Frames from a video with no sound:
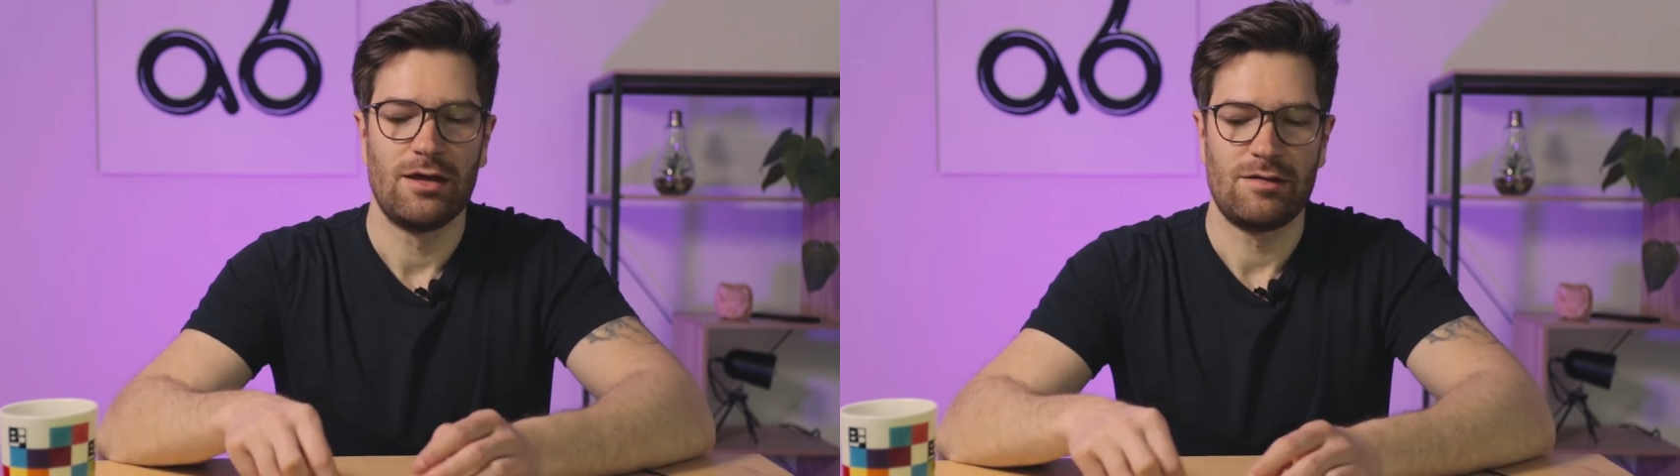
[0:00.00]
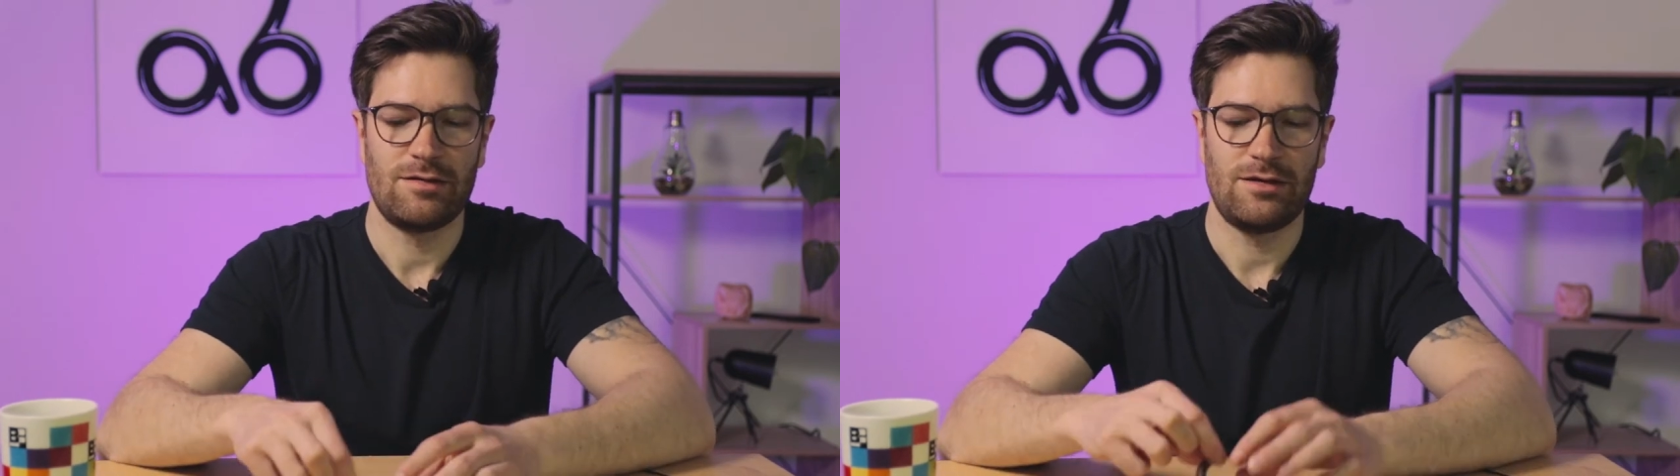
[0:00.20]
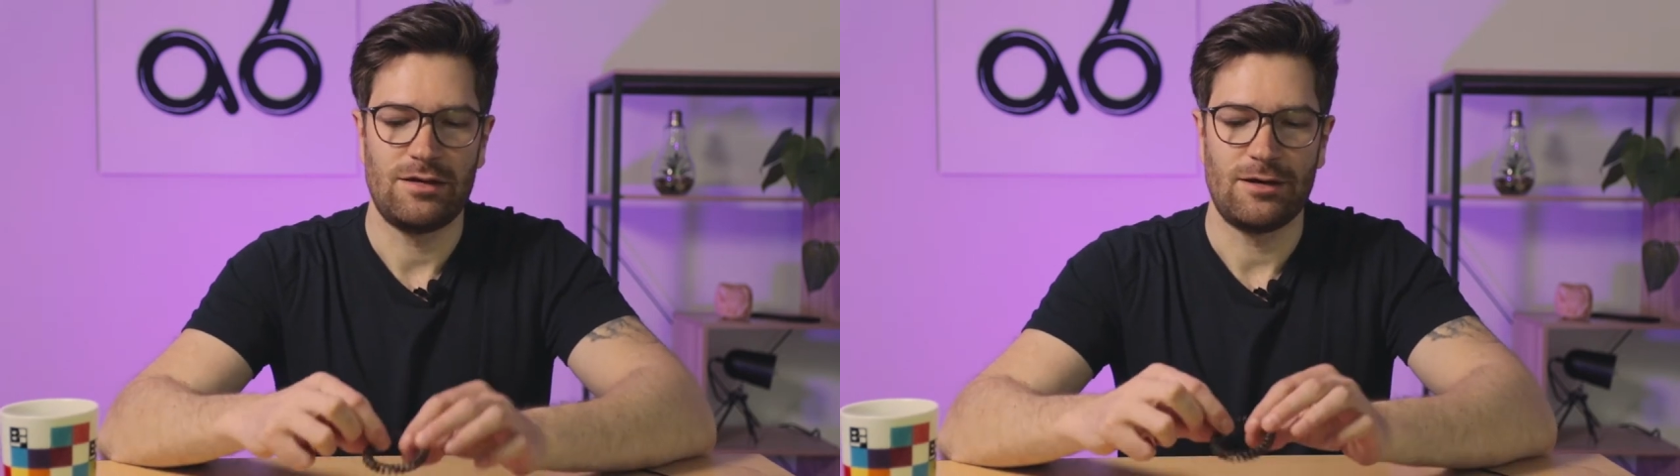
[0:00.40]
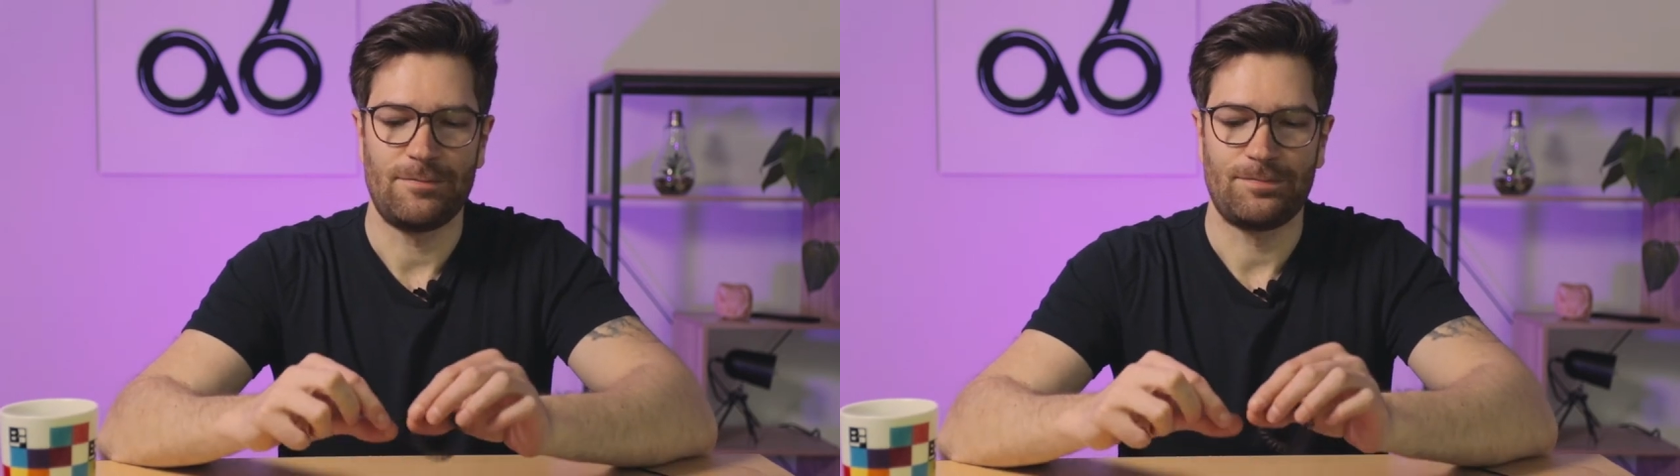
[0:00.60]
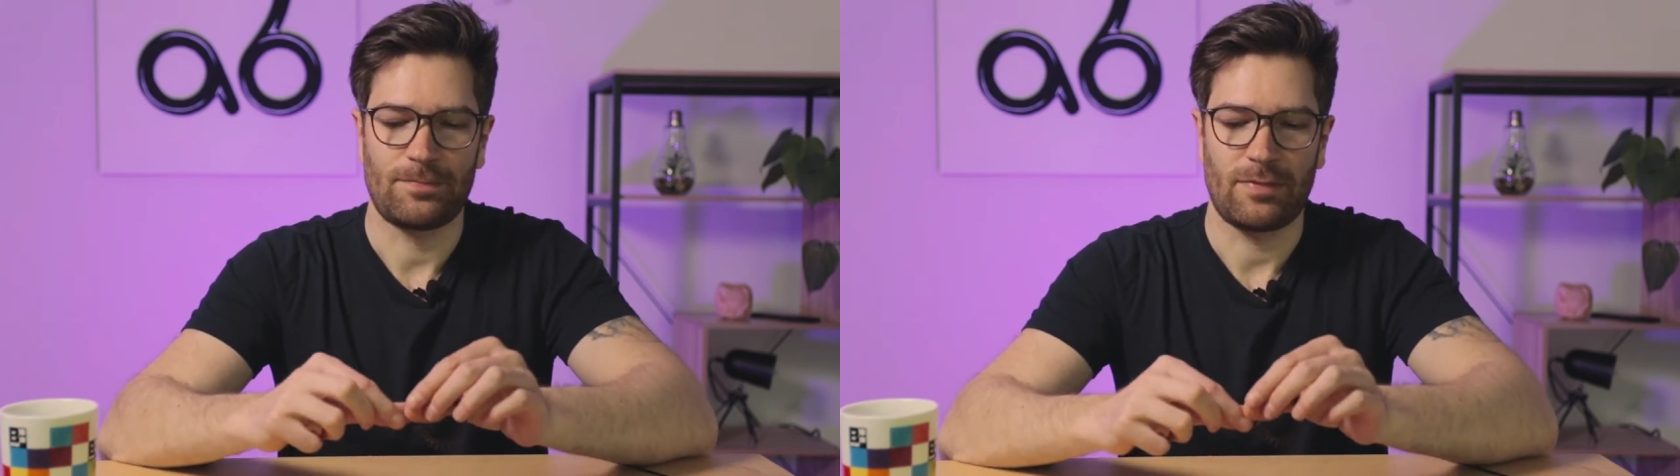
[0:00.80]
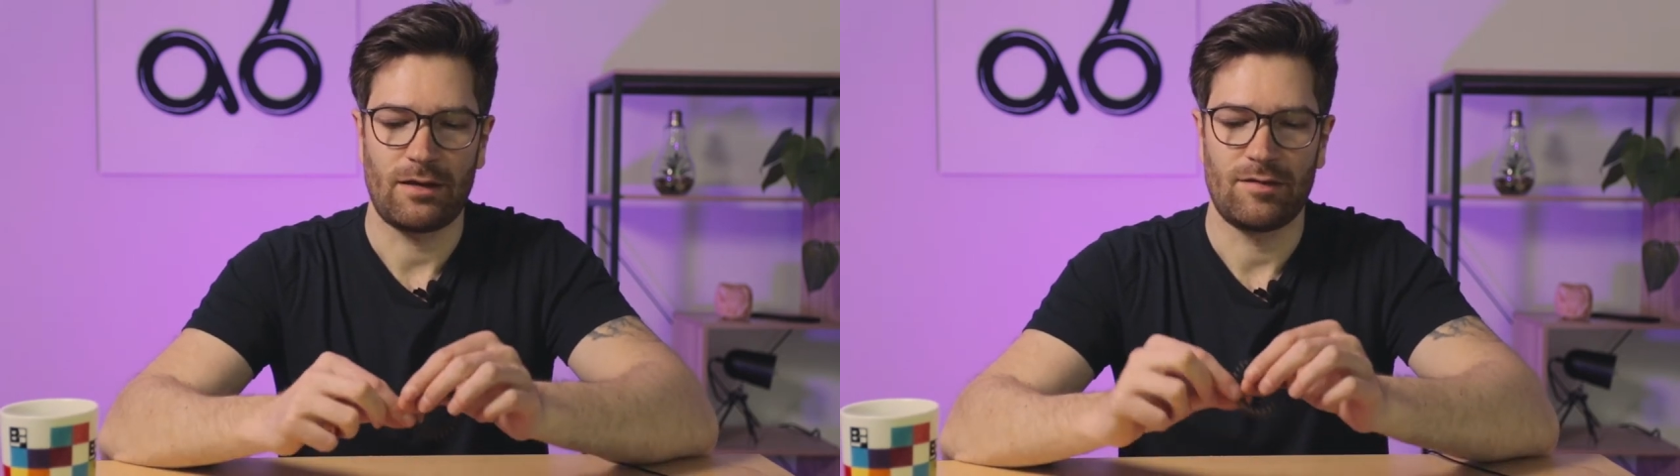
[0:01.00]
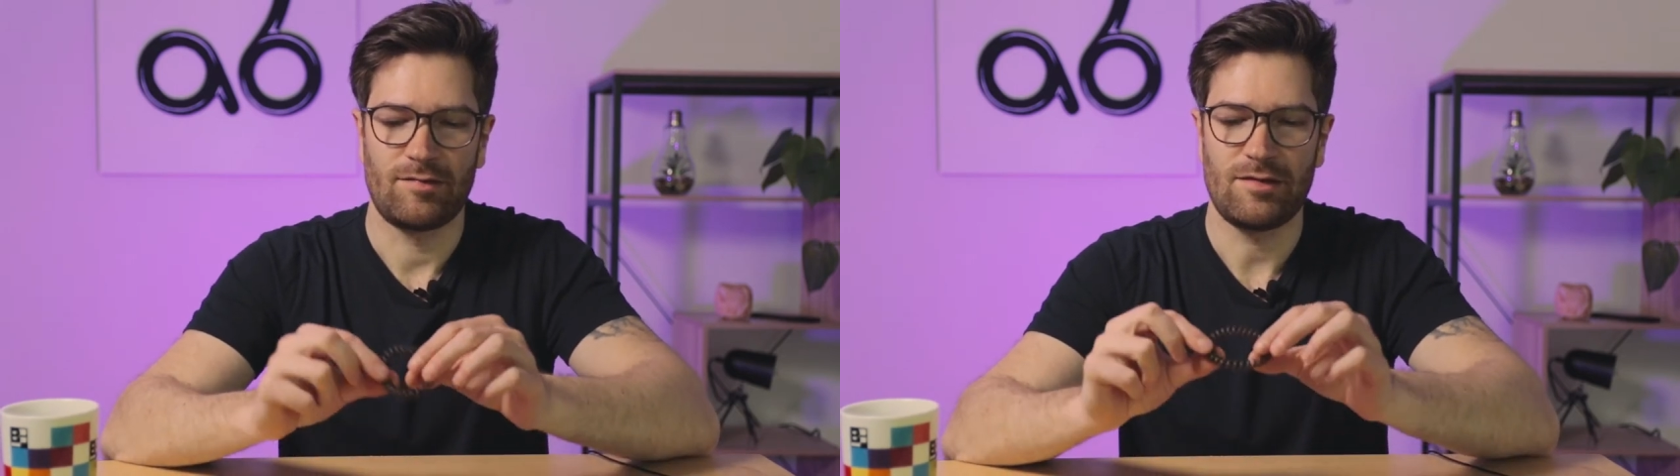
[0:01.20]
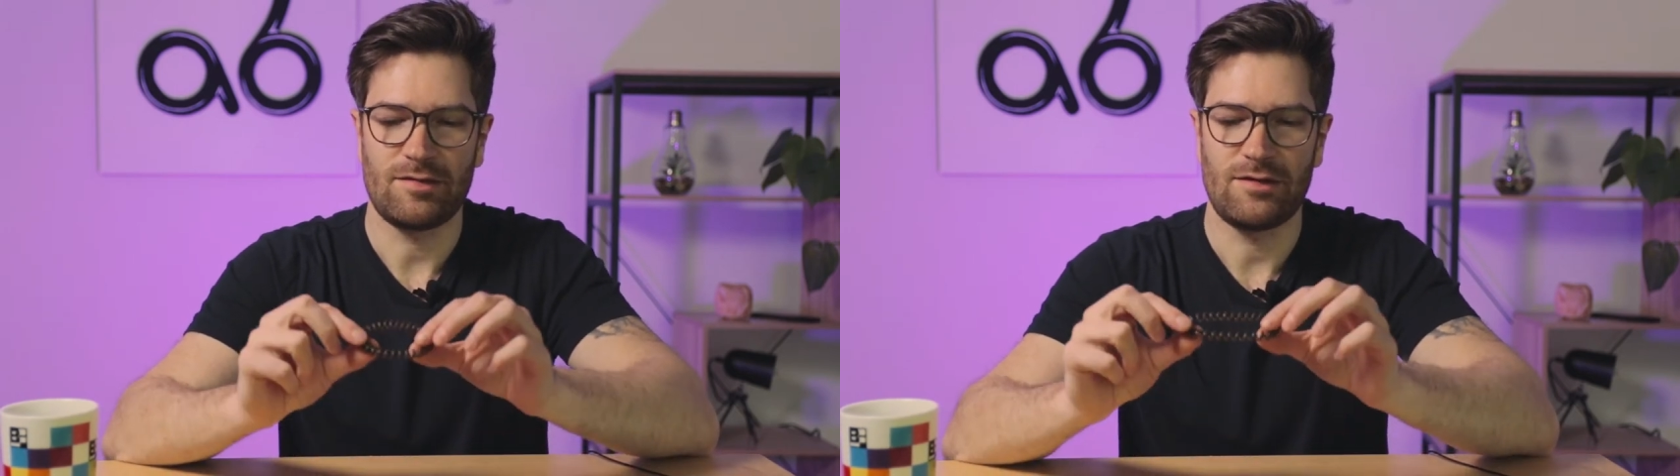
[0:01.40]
Sie ähm, sind